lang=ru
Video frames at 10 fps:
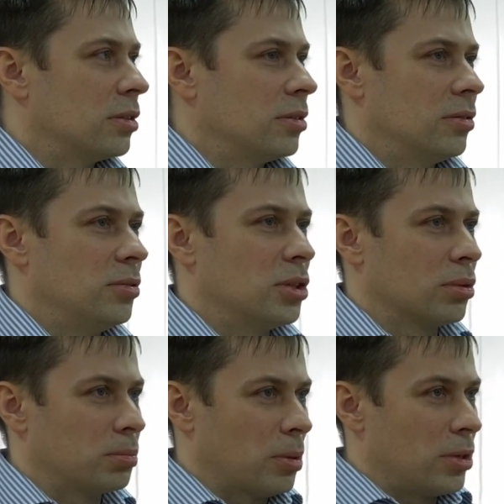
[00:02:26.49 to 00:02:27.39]
Видите, он
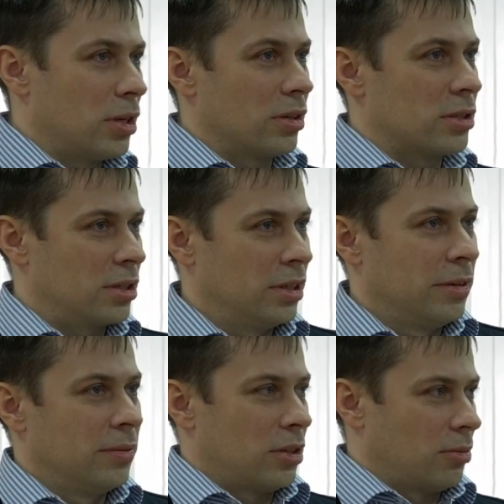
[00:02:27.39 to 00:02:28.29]
поменялось,
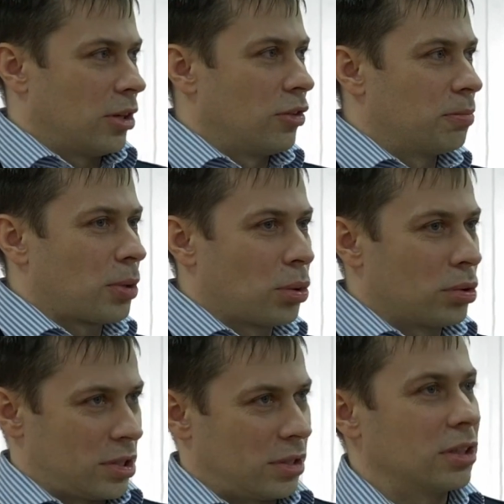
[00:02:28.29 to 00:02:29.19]
говорил в пророках,
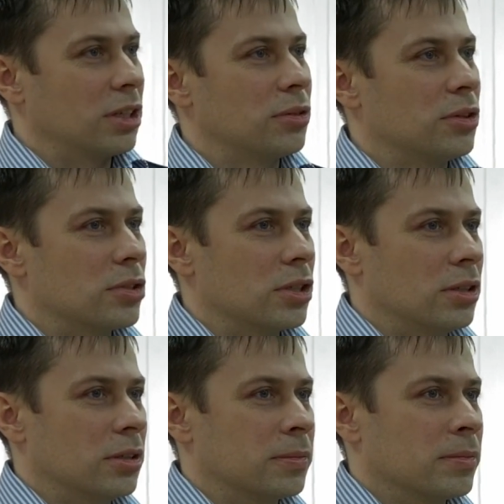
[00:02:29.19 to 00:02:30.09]
стал говорить Сыне.
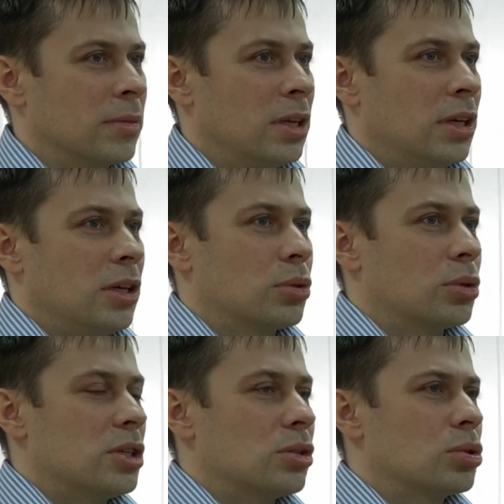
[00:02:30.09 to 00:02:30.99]
И вот
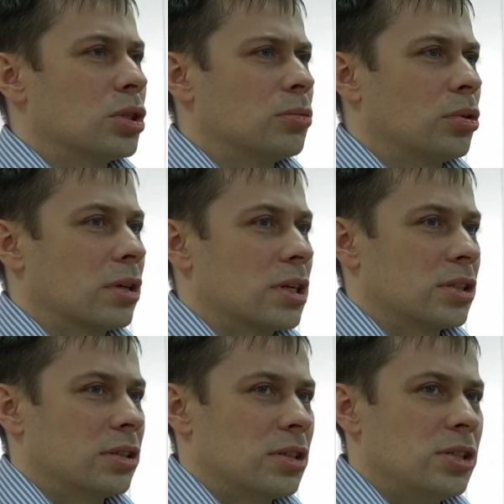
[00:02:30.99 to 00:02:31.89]
есть очень много разных
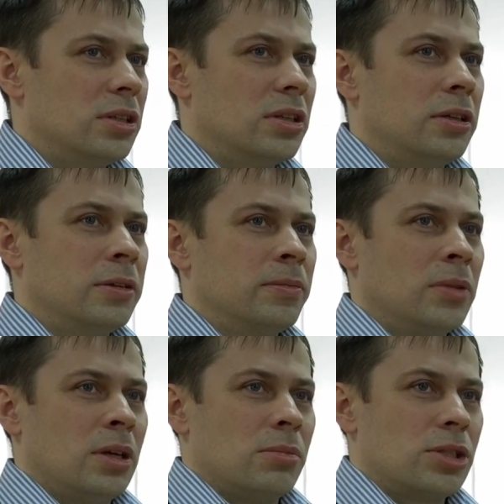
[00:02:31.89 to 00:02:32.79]
носителей.
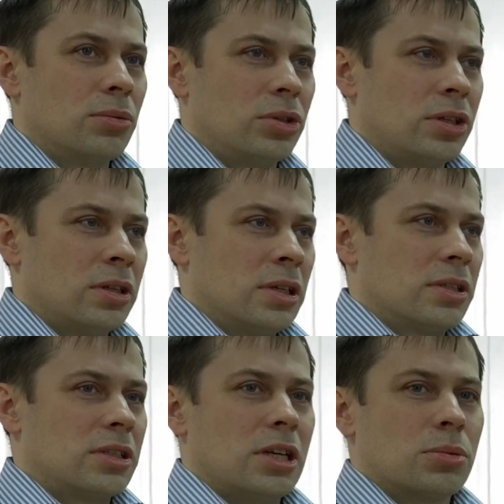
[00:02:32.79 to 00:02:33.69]
Мы сегодня
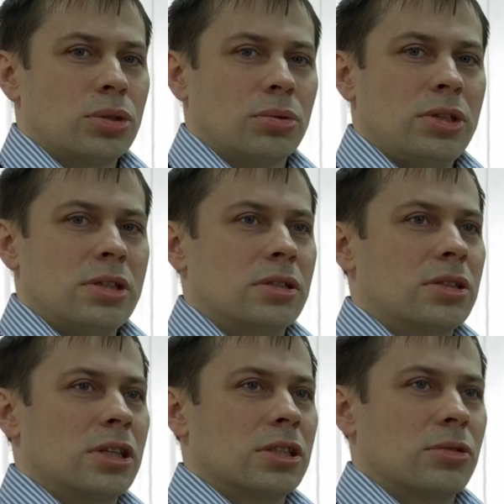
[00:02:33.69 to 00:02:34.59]
знаем, что вот есть
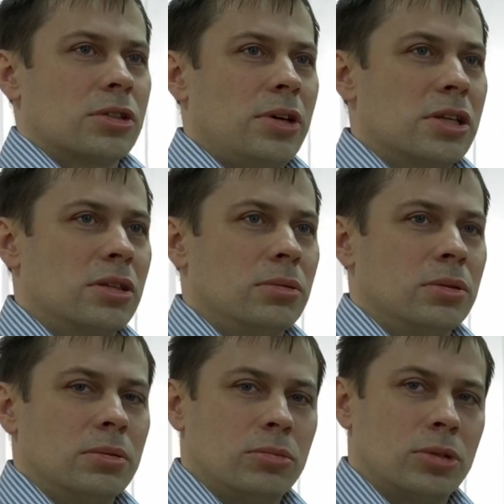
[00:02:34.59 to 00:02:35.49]
средства связи,
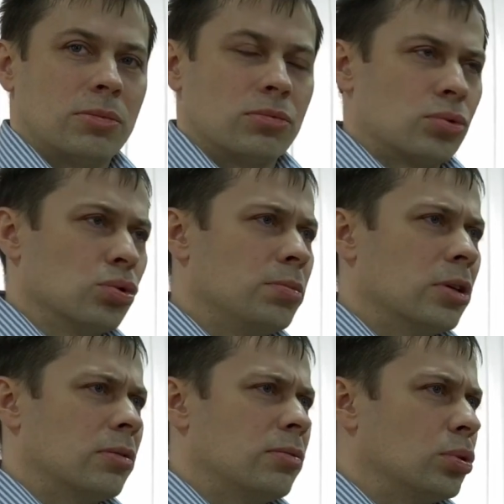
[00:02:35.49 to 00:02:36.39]
мы там в Зуме,
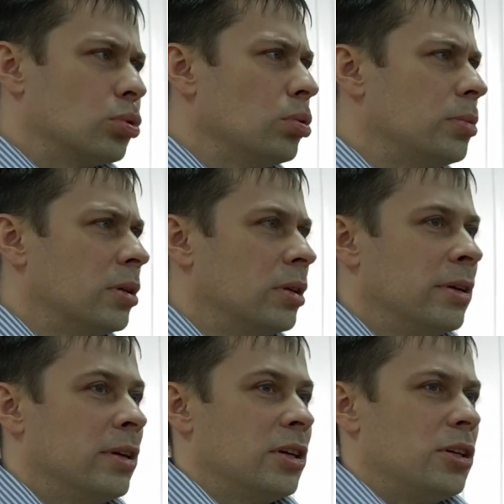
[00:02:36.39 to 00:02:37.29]
в Ютубе,
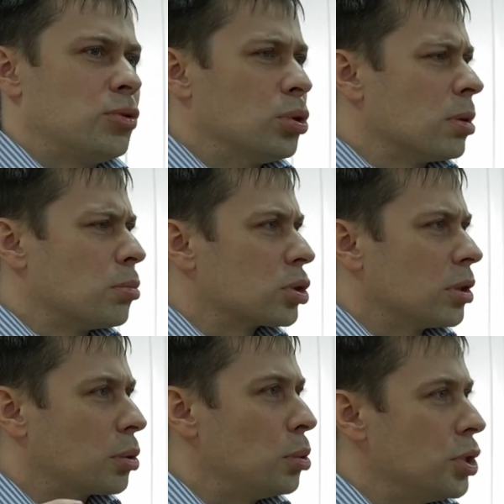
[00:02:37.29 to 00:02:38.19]
и все это можно
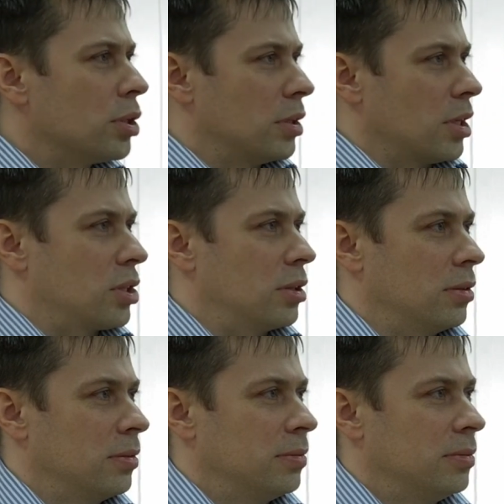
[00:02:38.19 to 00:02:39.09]
отключить однажды.
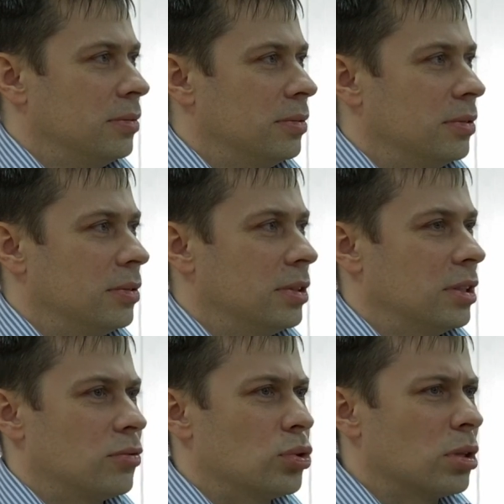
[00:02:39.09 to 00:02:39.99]

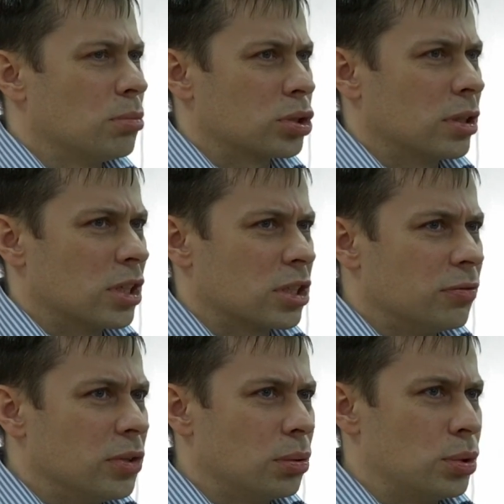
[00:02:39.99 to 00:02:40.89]
Все это можно однажды
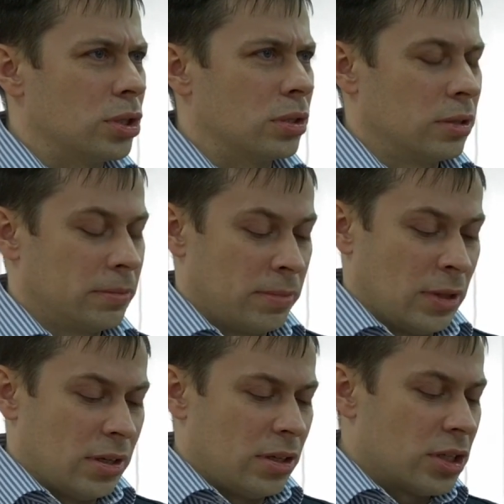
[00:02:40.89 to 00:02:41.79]
выключить.
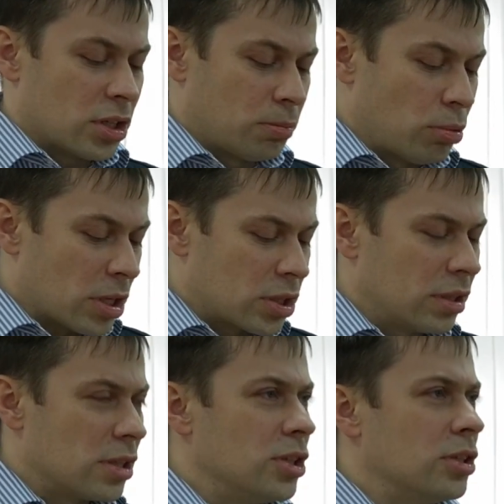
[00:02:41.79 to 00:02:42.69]
И даже бумажные
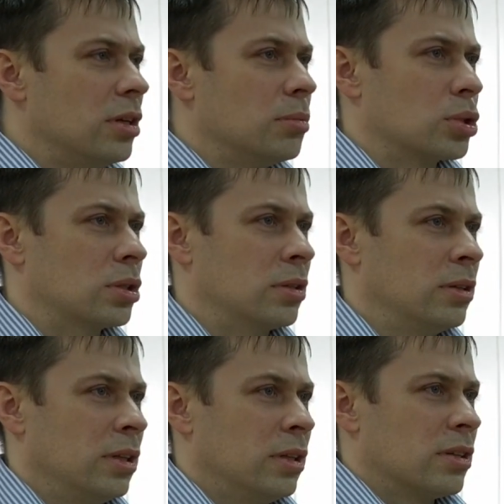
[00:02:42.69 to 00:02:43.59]
носители можно
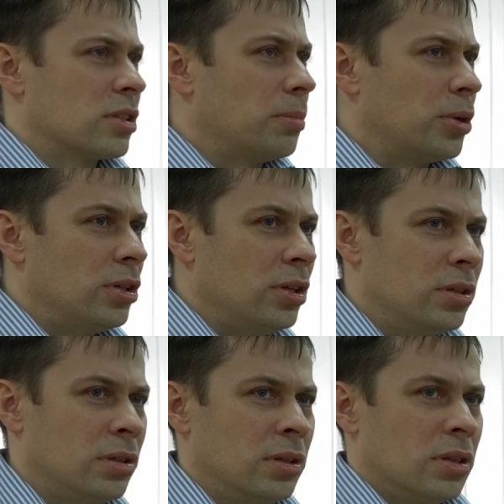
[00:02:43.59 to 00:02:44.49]
запретить,
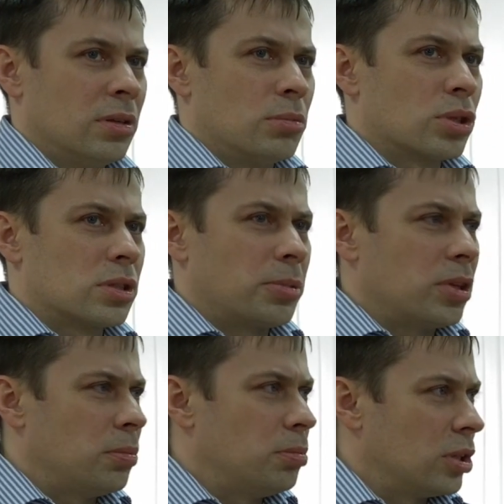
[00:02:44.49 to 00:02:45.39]
можно запретить
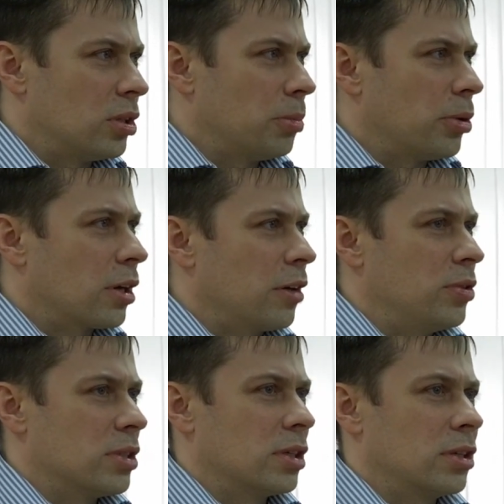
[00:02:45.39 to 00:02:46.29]
эти типографии,
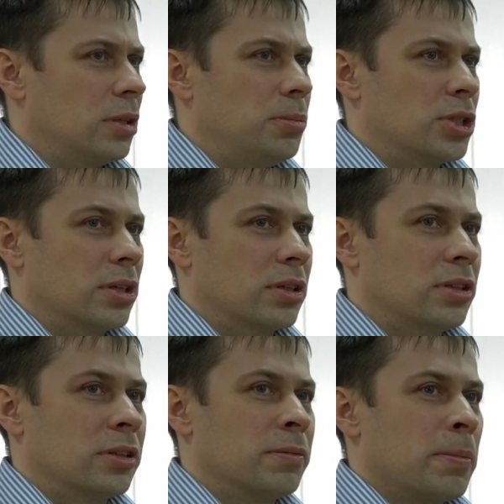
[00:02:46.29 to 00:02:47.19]
закрыть, печатать их,
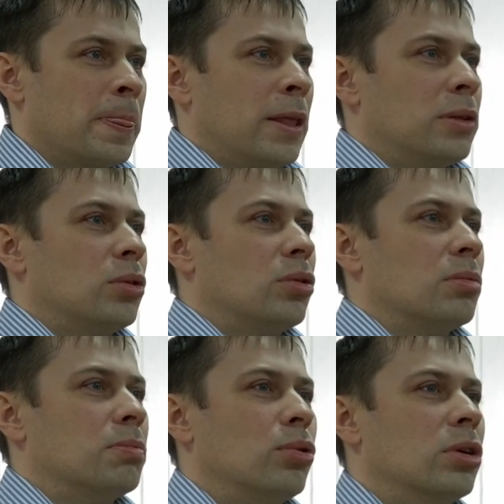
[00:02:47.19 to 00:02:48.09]
но
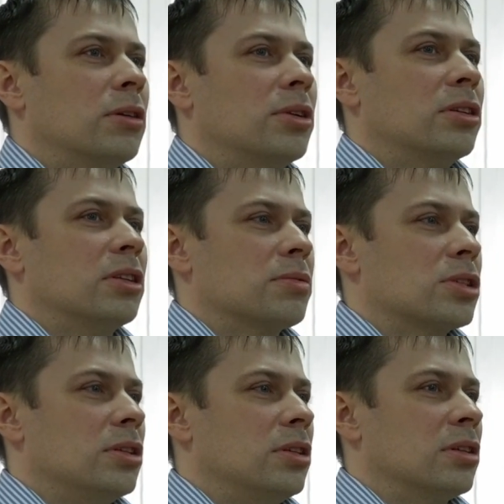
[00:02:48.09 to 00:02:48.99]
Бог говорит нам в
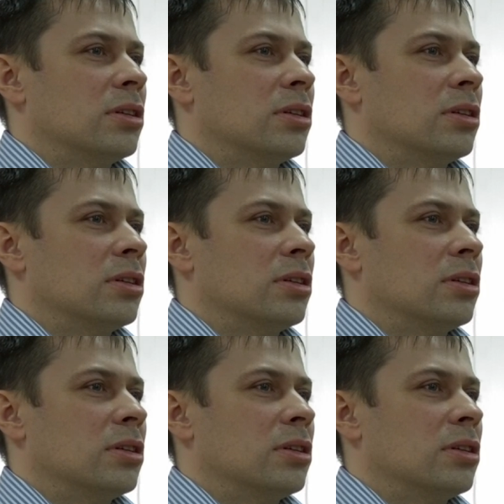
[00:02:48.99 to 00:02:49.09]
Сыне.